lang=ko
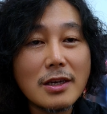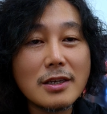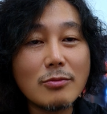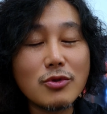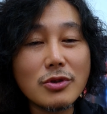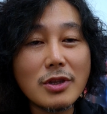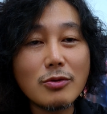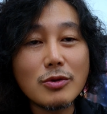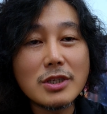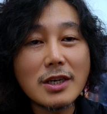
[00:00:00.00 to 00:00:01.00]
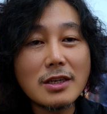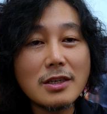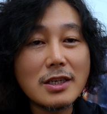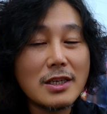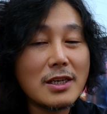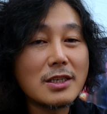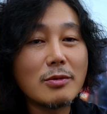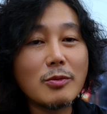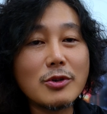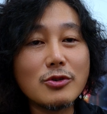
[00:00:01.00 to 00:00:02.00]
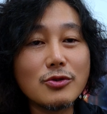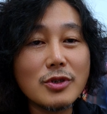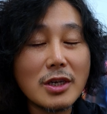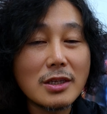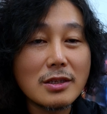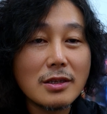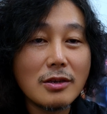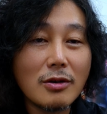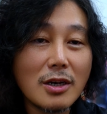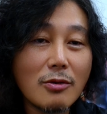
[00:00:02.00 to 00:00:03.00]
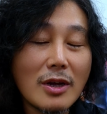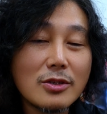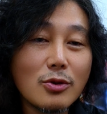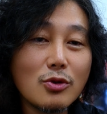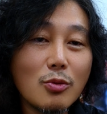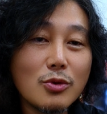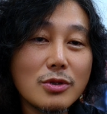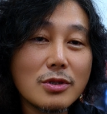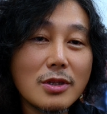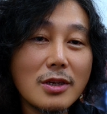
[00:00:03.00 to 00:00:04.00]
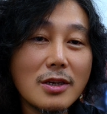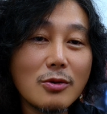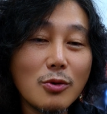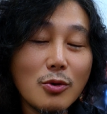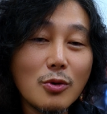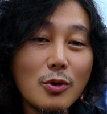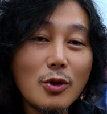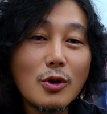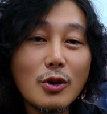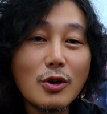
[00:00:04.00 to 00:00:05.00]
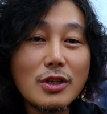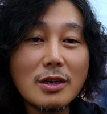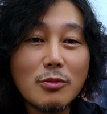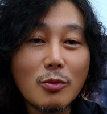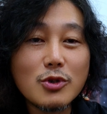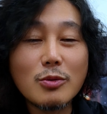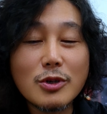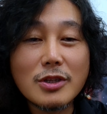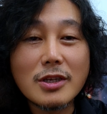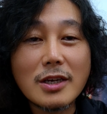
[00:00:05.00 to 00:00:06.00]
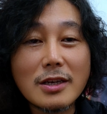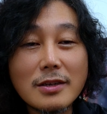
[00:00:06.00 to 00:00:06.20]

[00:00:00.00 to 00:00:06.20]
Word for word: 그냥 붙어대고 시간을 길게 잡아버리는 순간 영화가 완성도 못 되고 그냥 멈춰버린다.